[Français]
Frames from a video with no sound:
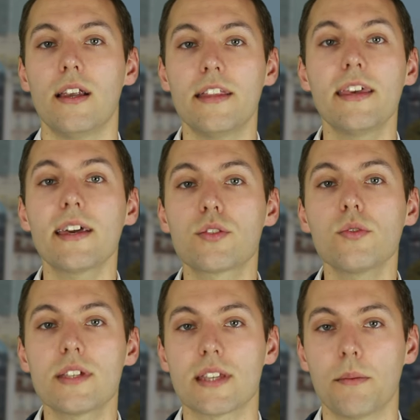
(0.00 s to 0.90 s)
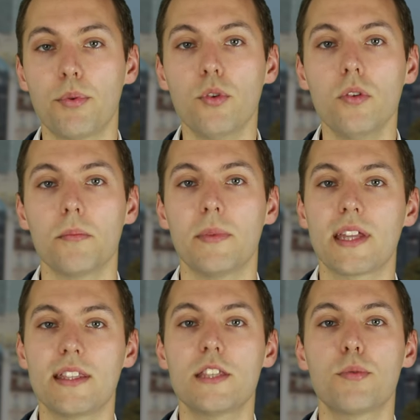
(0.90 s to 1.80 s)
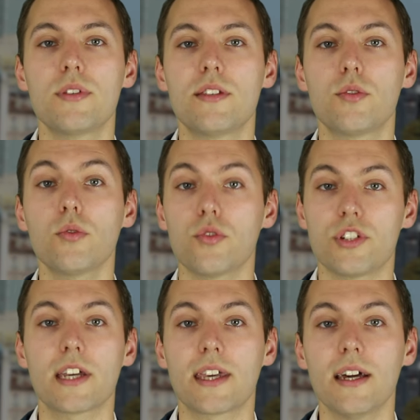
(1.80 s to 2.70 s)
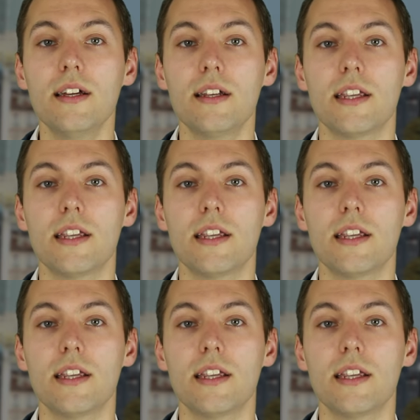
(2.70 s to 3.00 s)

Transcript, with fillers: La direction des impôts met à disposition de chacun